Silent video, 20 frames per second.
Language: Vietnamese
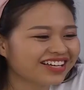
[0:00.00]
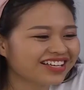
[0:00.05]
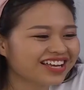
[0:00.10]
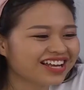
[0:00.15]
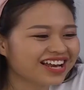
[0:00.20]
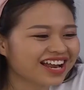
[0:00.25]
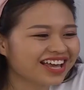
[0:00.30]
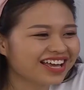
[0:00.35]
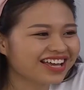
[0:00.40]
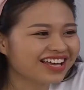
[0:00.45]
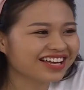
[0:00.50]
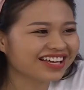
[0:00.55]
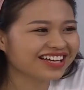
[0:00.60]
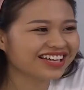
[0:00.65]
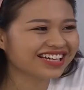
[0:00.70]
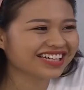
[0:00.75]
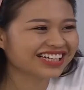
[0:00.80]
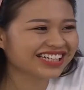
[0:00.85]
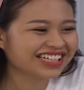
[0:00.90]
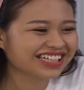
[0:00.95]
Với lại
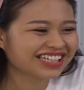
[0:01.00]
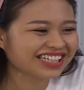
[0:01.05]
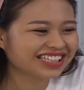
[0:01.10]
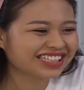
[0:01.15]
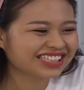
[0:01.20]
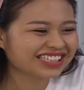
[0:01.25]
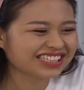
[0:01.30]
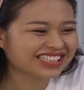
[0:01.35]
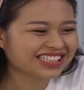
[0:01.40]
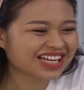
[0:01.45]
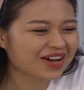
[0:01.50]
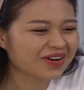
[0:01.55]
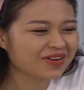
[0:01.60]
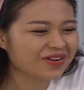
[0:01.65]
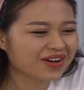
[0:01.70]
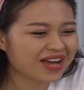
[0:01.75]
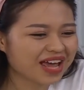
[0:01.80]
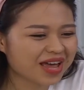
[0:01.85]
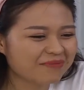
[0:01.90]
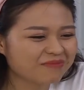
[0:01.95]

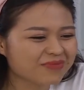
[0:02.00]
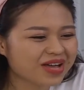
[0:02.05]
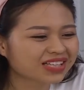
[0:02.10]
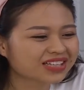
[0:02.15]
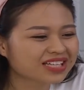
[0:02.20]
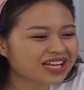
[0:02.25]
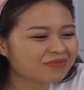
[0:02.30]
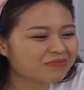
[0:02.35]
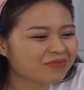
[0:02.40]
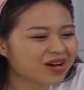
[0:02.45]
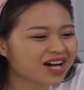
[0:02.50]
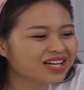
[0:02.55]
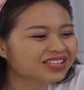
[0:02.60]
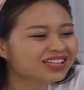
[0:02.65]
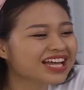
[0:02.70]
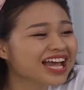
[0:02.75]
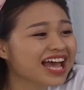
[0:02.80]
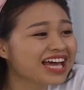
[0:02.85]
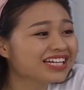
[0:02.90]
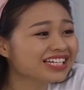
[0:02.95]
sao em nhắn tin mà ít
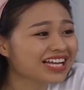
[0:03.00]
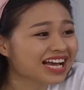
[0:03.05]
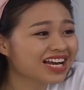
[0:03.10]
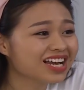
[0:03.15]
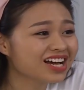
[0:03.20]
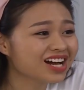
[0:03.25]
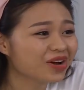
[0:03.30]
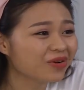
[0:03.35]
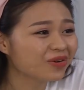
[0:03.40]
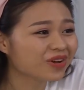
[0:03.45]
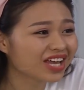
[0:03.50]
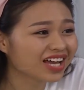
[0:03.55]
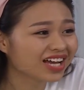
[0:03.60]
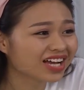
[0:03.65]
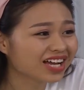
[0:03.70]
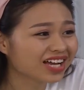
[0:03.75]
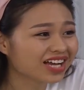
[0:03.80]
thấy anh trả lời quá vậy?